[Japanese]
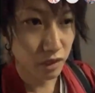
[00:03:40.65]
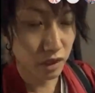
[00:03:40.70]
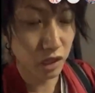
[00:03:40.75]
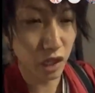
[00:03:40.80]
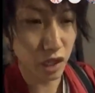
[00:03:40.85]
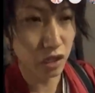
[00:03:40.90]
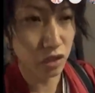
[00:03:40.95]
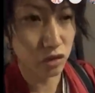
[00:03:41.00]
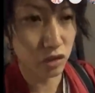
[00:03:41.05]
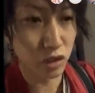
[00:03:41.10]
い
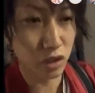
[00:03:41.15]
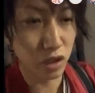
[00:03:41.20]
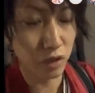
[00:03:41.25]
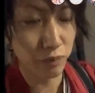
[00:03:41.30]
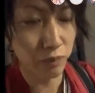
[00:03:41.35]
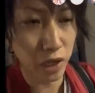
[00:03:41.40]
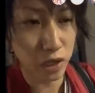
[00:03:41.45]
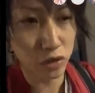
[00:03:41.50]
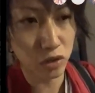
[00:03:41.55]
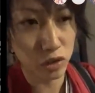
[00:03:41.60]
やいやそれ
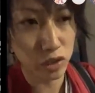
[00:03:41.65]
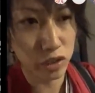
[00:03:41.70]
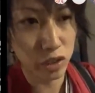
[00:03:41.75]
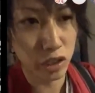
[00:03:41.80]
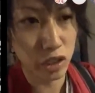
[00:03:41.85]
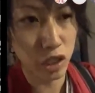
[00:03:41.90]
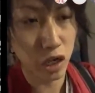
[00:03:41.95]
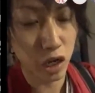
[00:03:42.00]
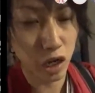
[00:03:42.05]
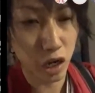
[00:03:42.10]
暴露し
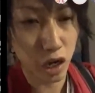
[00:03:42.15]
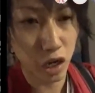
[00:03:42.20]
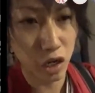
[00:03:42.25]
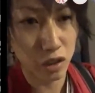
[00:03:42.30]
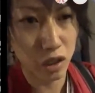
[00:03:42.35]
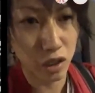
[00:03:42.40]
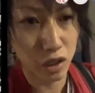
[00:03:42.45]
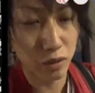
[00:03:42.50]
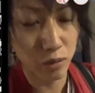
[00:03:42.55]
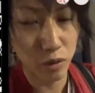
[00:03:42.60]
てんだか
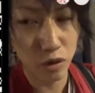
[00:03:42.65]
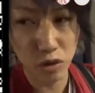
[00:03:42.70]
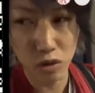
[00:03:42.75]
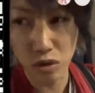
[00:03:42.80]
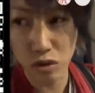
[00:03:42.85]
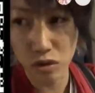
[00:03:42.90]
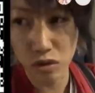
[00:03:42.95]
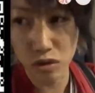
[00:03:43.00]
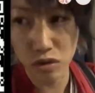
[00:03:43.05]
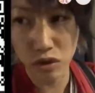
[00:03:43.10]
らだから
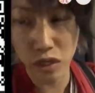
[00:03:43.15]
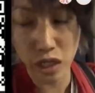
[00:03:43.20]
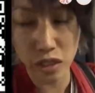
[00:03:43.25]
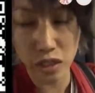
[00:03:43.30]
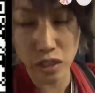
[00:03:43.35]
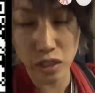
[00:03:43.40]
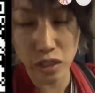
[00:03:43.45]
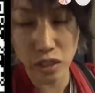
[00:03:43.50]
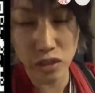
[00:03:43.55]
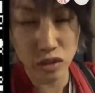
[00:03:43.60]
もう、
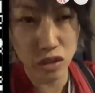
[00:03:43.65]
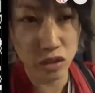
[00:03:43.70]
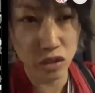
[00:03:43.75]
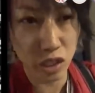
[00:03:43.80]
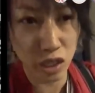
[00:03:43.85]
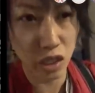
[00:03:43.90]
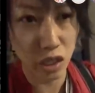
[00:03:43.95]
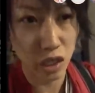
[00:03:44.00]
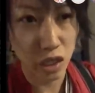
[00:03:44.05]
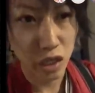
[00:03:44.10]
クラス
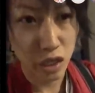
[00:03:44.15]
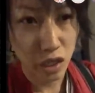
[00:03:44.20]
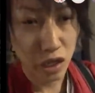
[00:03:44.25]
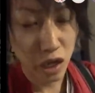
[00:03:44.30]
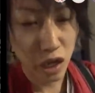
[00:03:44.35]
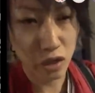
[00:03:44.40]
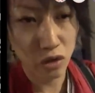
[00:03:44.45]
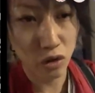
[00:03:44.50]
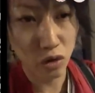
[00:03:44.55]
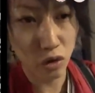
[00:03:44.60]
中に
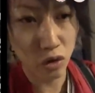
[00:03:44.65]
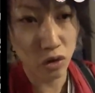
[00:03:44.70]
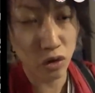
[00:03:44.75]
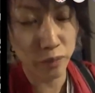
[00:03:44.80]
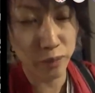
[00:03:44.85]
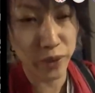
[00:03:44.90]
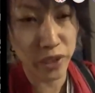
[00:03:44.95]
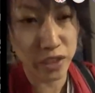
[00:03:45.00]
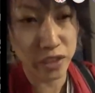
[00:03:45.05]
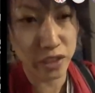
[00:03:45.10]
あ
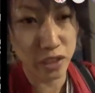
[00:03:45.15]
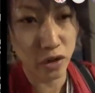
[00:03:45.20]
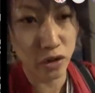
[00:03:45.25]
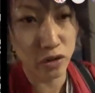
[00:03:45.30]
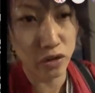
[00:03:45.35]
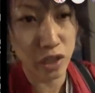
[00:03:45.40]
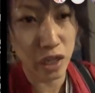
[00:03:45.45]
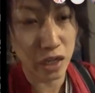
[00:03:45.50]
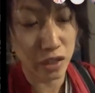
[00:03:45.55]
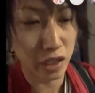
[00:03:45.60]
のこの
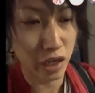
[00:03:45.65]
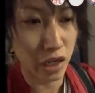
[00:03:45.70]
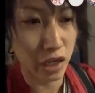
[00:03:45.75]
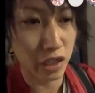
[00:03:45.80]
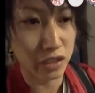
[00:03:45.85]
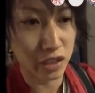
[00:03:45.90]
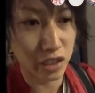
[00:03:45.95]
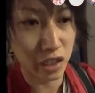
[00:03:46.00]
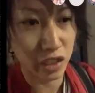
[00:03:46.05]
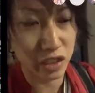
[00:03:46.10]
ビッチ
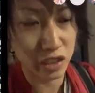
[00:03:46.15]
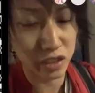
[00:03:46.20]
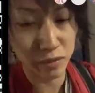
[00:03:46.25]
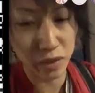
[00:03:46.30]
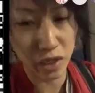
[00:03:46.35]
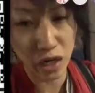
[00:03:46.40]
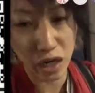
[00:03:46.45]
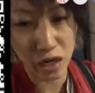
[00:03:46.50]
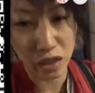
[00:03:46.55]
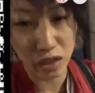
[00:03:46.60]
女って感じで
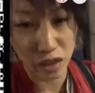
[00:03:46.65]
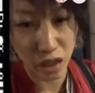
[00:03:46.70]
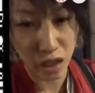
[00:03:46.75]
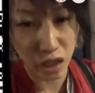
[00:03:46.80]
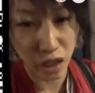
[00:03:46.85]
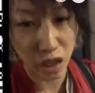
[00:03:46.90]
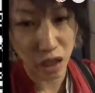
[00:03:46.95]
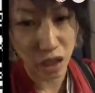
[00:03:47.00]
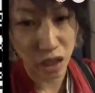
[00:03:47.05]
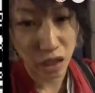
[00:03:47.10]
いじめられ
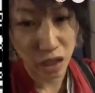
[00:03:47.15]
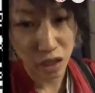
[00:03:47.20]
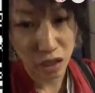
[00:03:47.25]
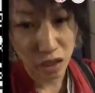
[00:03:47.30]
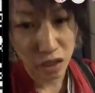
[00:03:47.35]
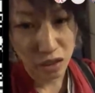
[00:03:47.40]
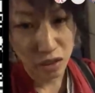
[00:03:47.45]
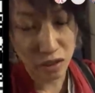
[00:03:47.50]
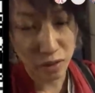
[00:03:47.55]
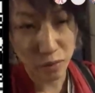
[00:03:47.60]
て
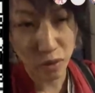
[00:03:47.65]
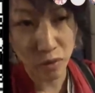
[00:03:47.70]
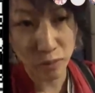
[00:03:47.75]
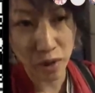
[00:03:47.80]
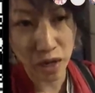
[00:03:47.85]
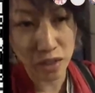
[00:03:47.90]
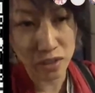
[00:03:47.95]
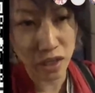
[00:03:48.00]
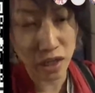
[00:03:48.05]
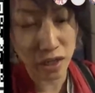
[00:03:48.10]
でも
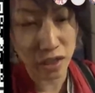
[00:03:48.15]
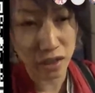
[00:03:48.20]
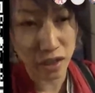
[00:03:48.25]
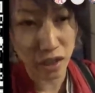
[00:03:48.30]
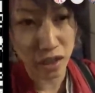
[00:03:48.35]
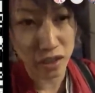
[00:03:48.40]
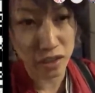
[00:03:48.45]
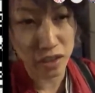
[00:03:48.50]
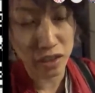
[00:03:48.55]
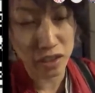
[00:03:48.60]
回され
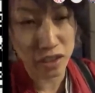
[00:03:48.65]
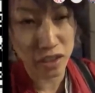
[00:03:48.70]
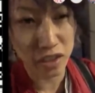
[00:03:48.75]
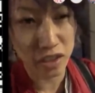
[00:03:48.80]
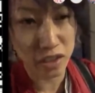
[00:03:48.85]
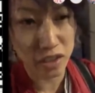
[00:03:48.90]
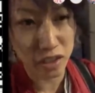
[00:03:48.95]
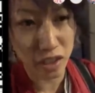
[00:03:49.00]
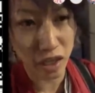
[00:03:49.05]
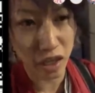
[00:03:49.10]
て妊
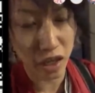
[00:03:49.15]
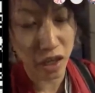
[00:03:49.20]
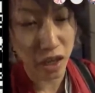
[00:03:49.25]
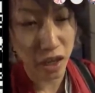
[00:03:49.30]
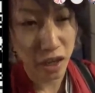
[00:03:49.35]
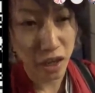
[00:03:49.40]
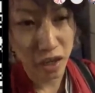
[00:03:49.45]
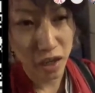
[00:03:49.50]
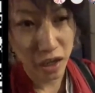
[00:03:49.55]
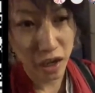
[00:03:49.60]
娠して
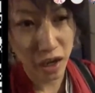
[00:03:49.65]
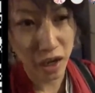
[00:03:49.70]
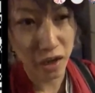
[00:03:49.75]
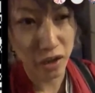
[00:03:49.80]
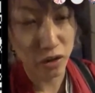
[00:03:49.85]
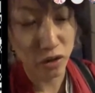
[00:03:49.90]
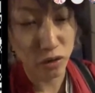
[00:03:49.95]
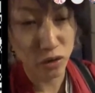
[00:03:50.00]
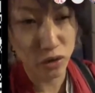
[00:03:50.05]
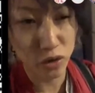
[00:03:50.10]

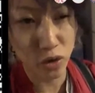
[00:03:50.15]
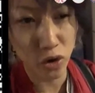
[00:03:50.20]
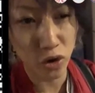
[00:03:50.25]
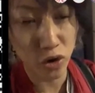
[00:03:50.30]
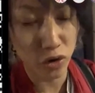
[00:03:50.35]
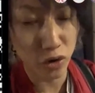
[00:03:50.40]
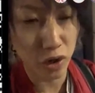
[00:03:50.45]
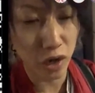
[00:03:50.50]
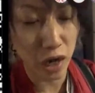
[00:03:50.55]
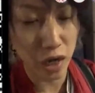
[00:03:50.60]
あの不
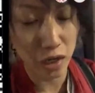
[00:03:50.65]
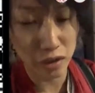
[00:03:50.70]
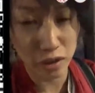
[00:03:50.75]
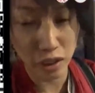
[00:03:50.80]
幸は